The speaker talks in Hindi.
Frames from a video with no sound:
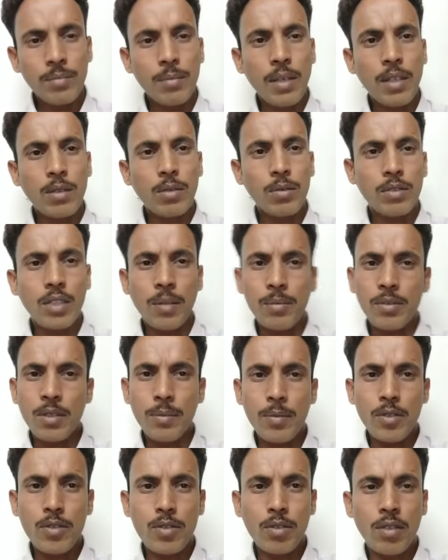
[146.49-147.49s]
मैं तो सबसे
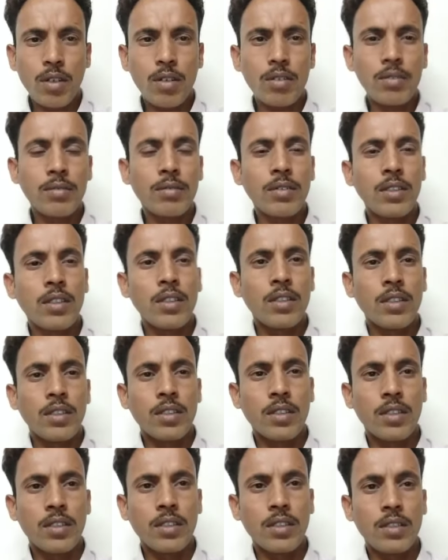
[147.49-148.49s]
मिल चुका हूँ
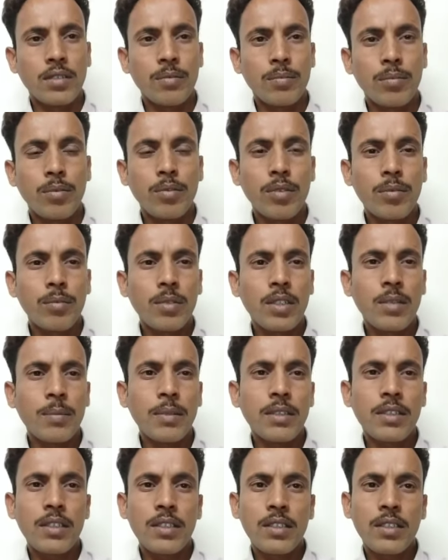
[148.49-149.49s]
पूर्व
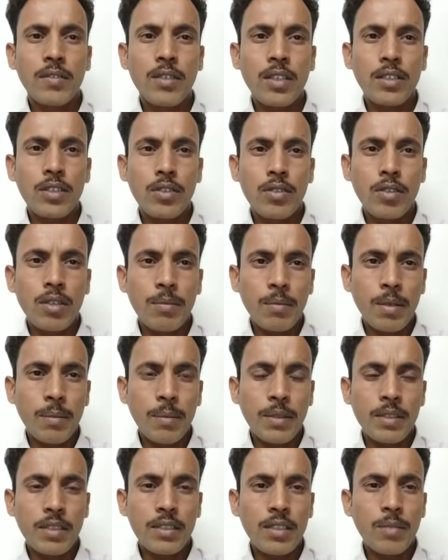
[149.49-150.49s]
मुख्यमंत्री शिवराज सिंह चौहान
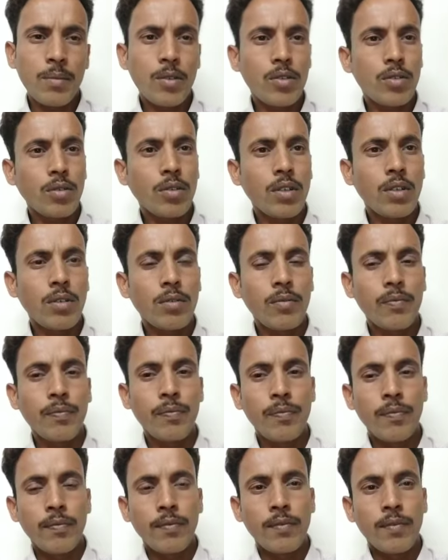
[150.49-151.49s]
मामा जी से मिल चुका हूँ
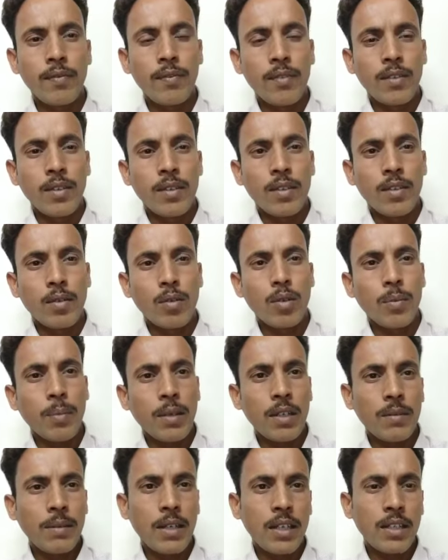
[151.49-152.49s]

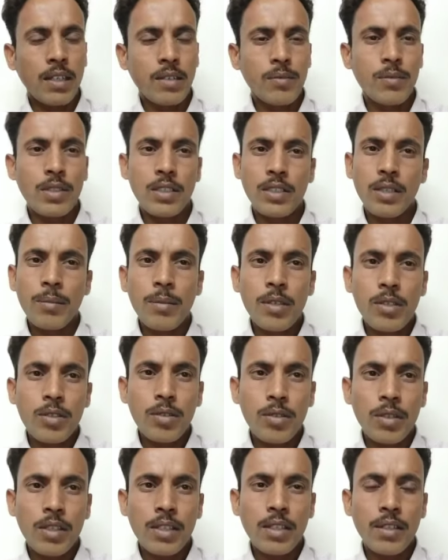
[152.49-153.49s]
गोपाल भार्गव जी से मिल
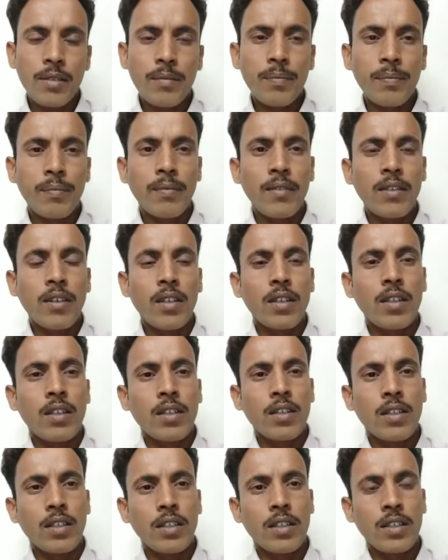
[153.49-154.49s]
चुके
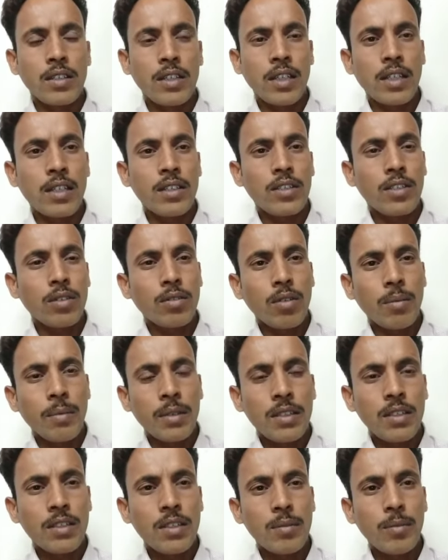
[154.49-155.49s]
हैं नरेंद्र सिंह
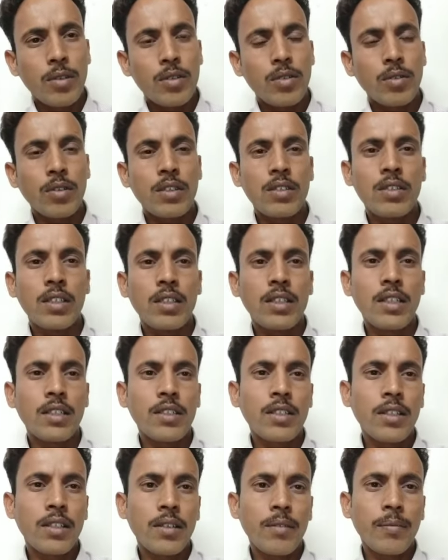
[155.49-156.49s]
तोमर जी से मिल चुके हैं जो
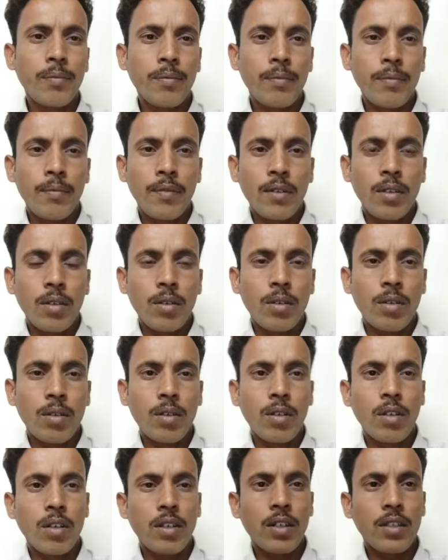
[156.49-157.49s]
अध्यक्ष हैं
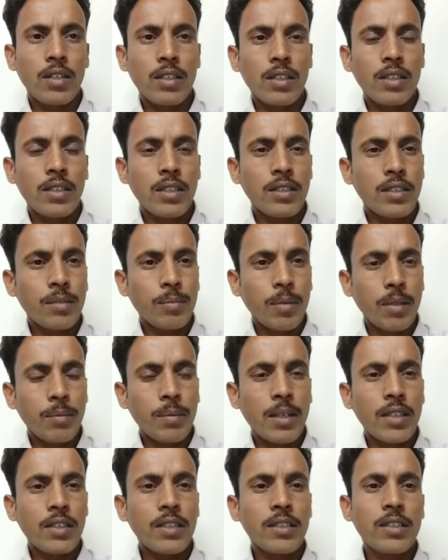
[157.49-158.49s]
और इंद्र सिंह
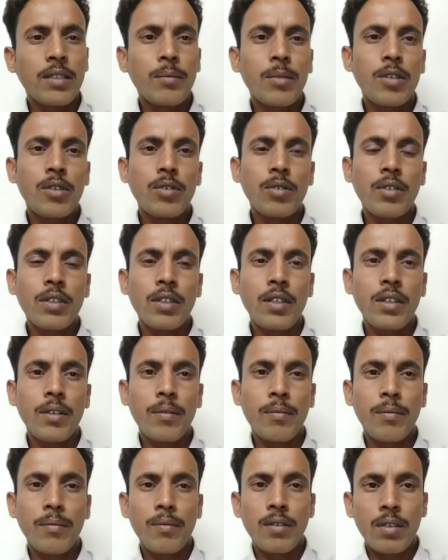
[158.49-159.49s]
परमार जी से मिल चुके हैं
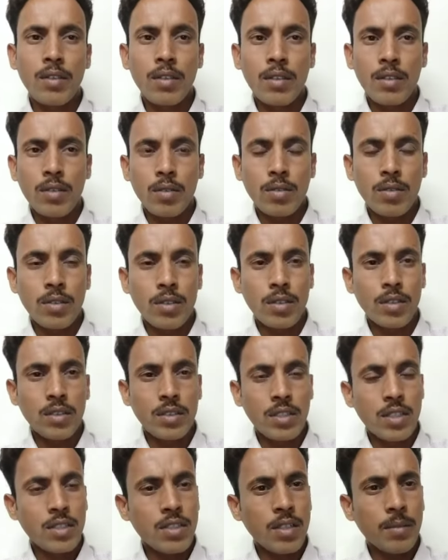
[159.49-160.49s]

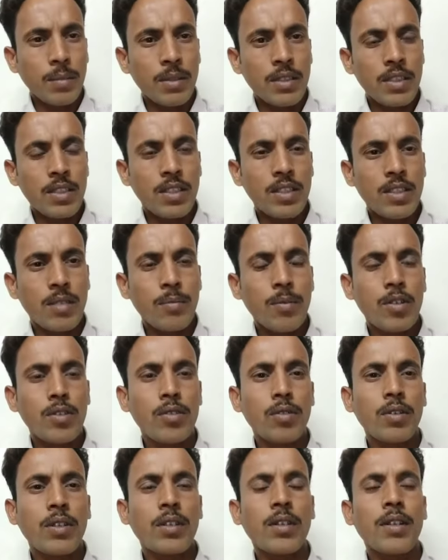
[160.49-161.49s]
और शिक्षा मंत्री जी से मिल
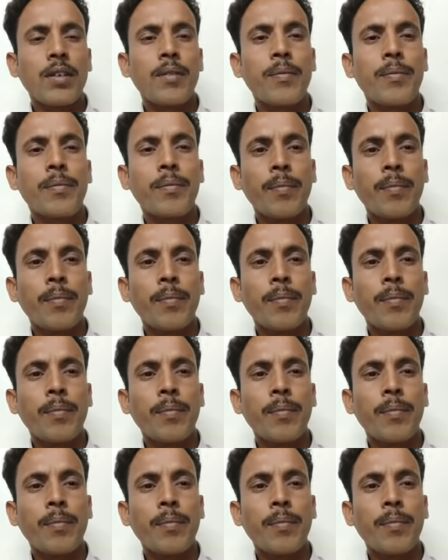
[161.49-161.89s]
चुके हैं